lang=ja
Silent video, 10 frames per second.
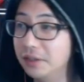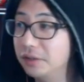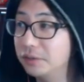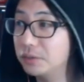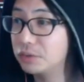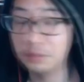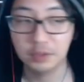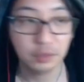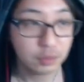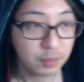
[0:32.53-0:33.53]
ちょっと
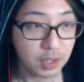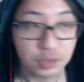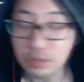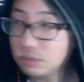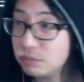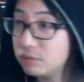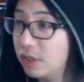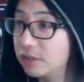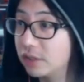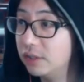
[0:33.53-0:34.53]
待って、これ場所良く
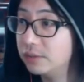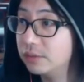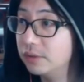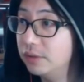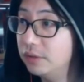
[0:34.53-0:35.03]
ないですかね。